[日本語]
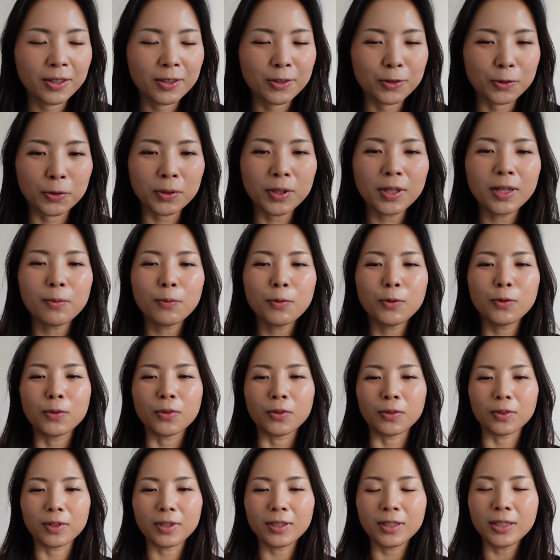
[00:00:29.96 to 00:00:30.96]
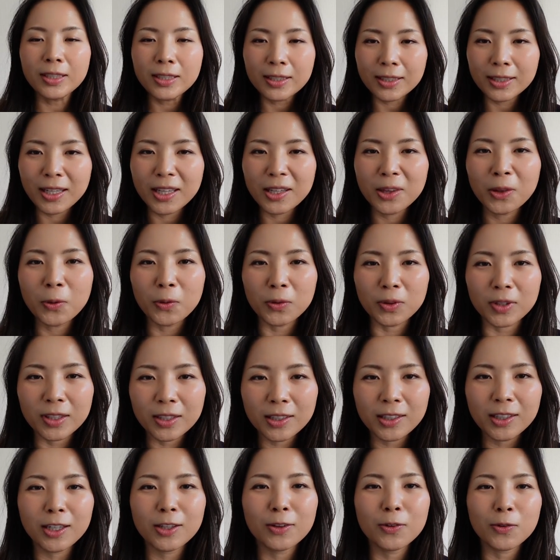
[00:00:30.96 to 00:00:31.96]
それはもう人間と人
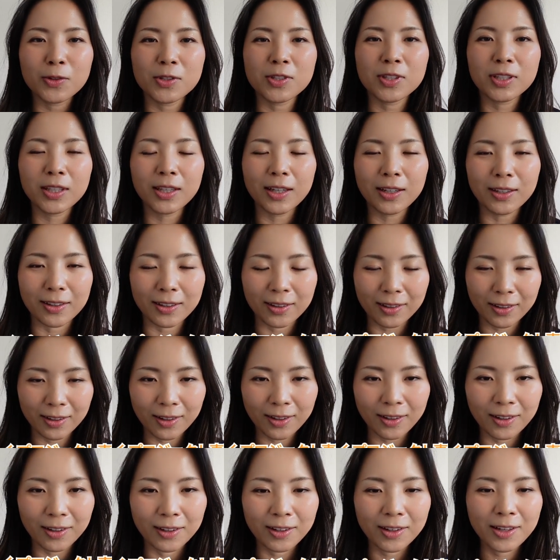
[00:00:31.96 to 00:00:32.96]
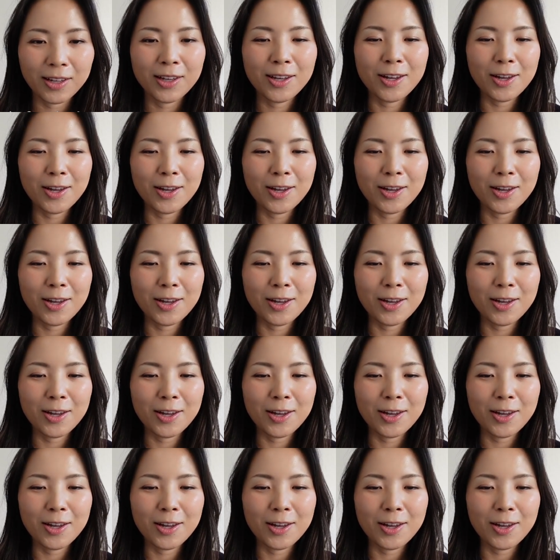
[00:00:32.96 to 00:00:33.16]
間のお付き合いだから